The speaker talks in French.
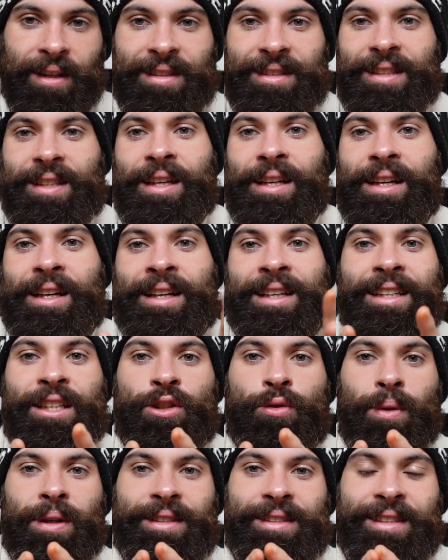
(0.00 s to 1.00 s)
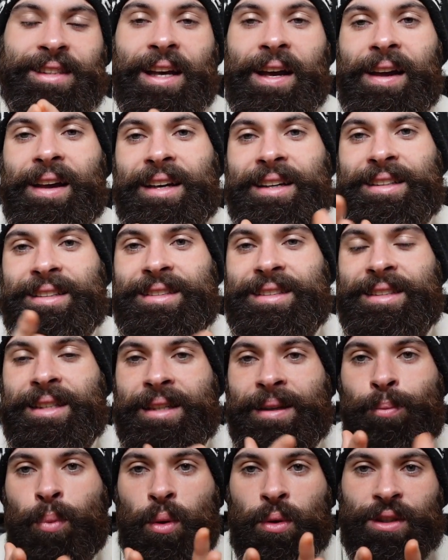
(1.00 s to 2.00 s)
hein, c'est quelqu'un qui choisit
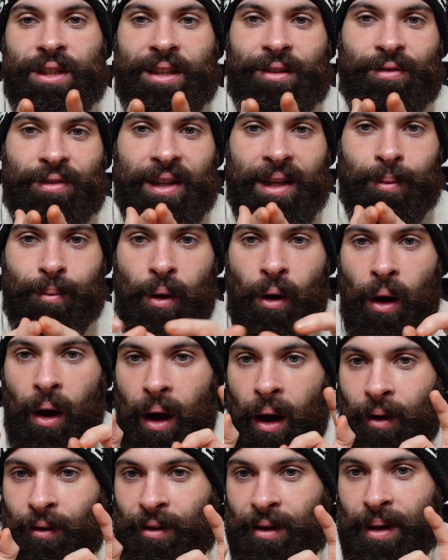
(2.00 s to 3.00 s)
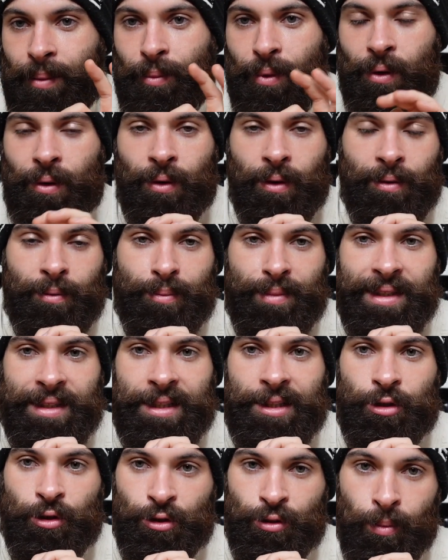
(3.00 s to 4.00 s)
ses projets de films euh, vraiment euh,
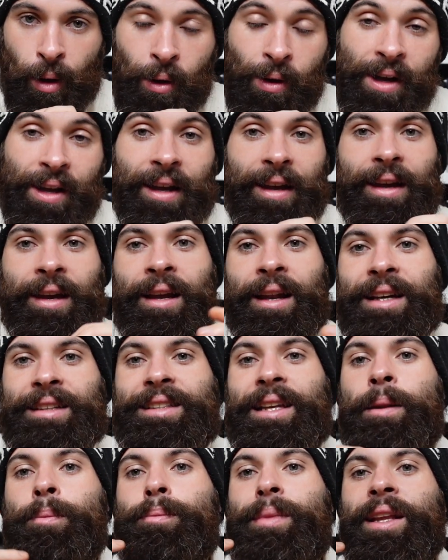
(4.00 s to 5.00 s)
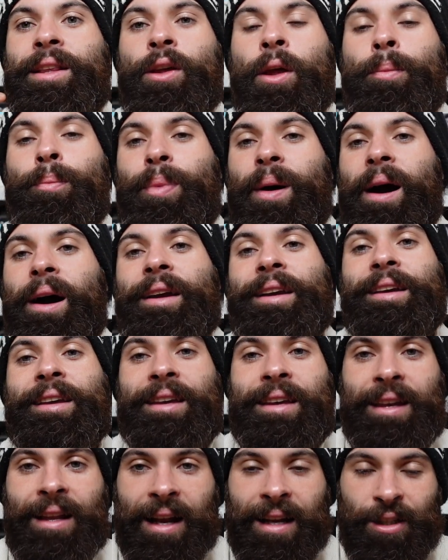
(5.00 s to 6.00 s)
minutieusement, et là ça ne m'étonne pas
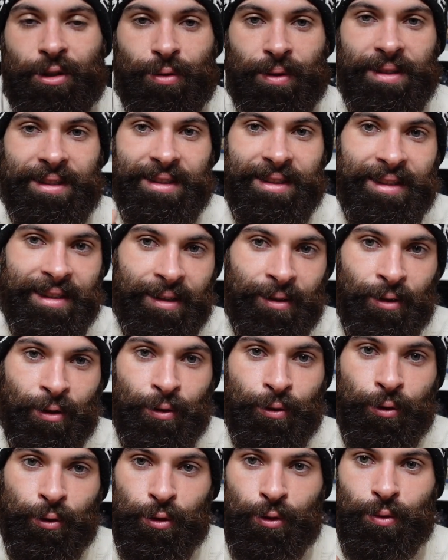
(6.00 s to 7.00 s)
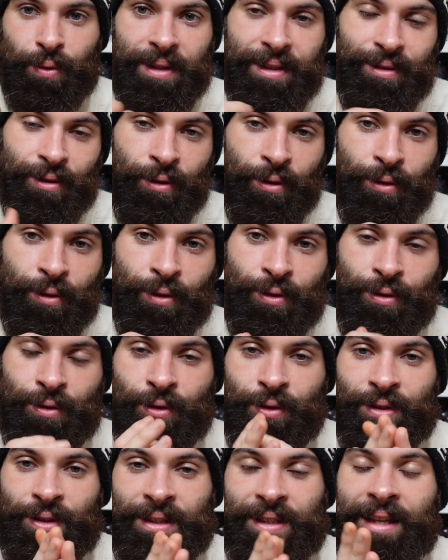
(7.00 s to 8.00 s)
qu'il a choisi de jouer
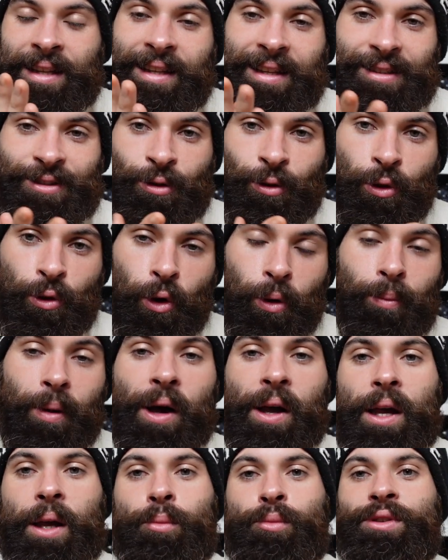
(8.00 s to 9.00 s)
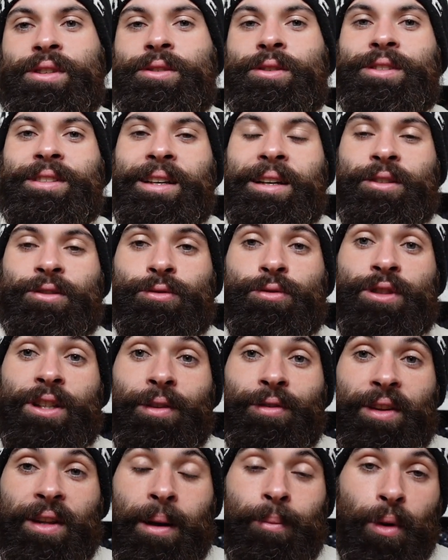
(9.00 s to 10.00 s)
cet astronome, puisque c'est un sujet
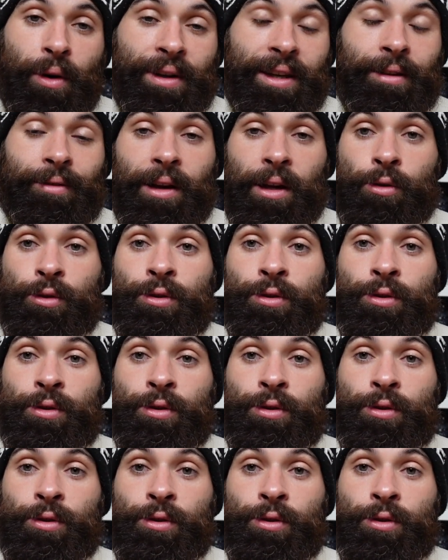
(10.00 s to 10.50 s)
finalement qui va